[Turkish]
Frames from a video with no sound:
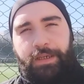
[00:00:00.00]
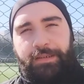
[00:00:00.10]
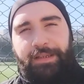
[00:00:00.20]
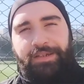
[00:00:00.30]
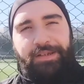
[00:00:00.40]

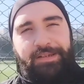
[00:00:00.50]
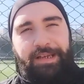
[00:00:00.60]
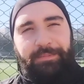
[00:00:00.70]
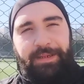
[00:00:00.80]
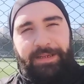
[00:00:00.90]
Arkadaşlar
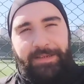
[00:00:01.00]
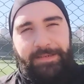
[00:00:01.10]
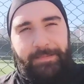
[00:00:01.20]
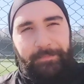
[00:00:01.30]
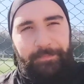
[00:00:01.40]
selamlar
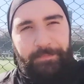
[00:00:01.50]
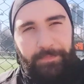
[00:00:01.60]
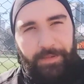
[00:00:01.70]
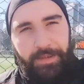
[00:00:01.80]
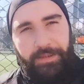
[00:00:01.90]
herkese.
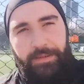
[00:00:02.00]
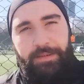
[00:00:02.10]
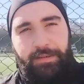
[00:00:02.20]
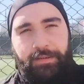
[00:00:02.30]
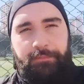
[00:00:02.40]

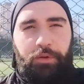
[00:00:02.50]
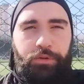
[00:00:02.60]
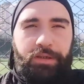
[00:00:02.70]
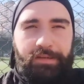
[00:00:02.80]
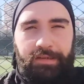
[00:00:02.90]

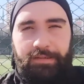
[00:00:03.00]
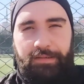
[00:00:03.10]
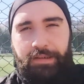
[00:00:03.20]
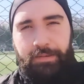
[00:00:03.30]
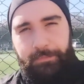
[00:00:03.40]
Vigo'da hazır
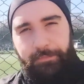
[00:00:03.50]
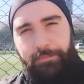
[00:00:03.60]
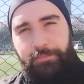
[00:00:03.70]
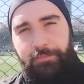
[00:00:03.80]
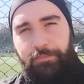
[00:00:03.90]
kıta.
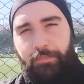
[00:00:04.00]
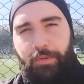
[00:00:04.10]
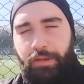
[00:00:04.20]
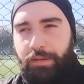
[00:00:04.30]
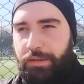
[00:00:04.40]

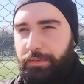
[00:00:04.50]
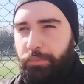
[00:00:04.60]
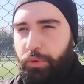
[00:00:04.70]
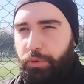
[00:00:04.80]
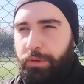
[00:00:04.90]
Şimdi
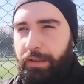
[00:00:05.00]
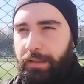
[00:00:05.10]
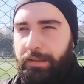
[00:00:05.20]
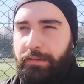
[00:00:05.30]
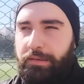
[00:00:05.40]
bu konuyla
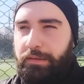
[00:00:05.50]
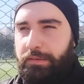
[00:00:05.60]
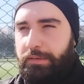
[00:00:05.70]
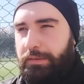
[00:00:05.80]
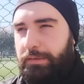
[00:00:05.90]
alakalı
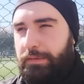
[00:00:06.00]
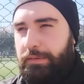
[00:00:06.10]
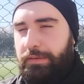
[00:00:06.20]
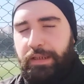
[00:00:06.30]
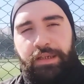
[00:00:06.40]
e,
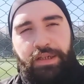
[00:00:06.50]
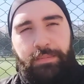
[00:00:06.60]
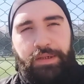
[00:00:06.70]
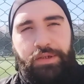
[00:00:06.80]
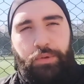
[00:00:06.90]
yeni işe
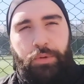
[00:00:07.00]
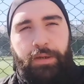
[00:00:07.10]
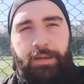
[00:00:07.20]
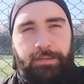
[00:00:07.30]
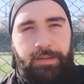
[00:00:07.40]
başlayacak
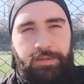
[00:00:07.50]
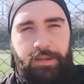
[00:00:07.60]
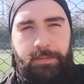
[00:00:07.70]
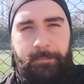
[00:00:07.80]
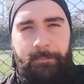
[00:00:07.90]
olan
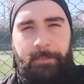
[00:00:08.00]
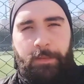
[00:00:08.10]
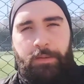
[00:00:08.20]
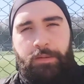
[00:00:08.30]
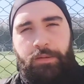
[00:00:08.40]
arkadaşlar e,
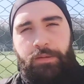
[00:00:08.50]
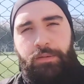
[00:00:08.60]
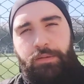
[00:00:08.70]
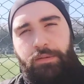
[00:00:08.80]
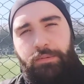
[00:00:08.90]

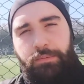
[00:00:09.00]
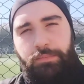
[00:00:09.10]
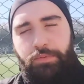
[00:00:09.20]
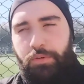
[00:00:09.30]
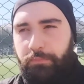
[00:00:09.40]

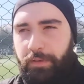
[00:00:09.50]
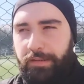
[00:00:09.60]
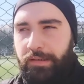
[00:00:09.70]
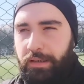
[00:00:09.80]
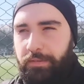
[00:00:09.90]
çok
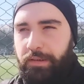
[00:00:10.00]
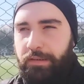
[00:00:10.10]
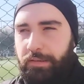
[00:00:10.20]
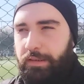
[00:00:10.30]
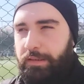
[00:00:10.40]
fazla
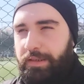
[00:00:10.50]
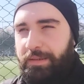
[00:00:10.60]
kafalarında